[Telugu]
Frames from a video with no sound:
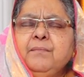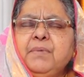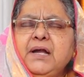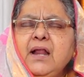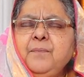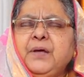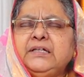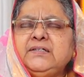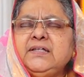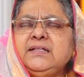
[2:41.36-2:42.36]
బిడ్డల
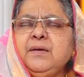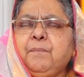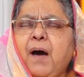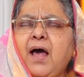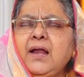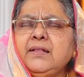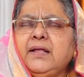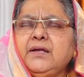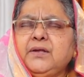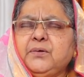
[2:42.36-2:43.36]
పరిస్థితి
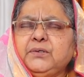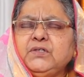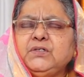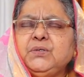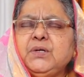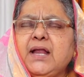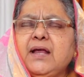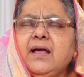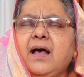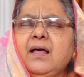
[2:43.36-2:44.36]
బాగాలేదని
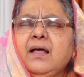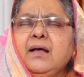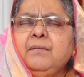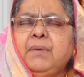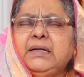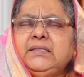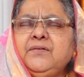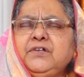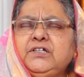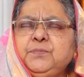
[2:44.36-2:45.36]
రోధిస్తున్నారయ్యా భర్త
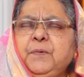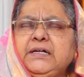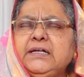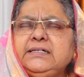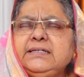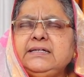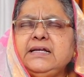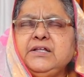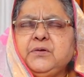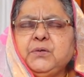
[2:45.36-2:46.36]

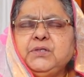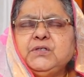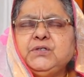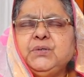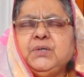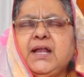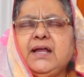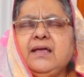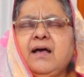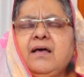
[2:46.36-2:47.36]
విడిచిపెట్టేసిందని
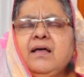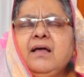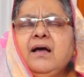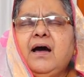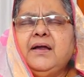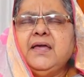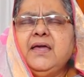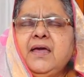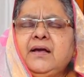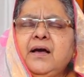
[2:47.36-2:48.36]
రోధిస్తున్నారయ్యా
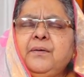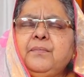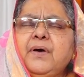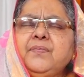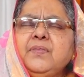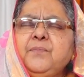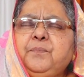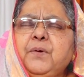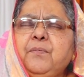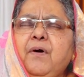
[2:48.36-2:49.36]
అనేక మంది
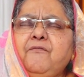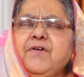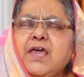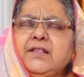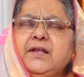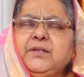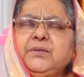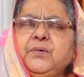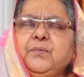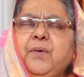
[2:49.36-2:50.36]
ప్రభా
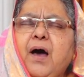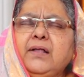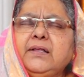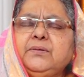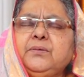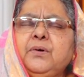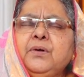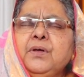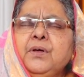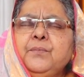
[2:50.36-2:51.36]
వేదనతో బాధతో
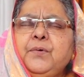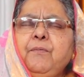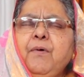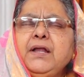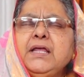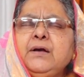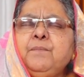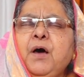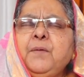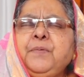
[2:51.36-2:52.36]
ప్రభా నీకు
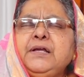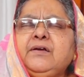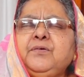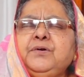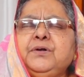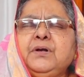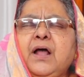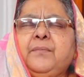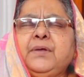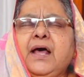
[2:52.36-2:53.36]

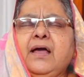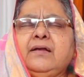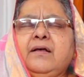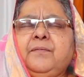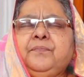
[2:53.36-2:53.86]
మరపెట్టుకుంటున్నాము నాయన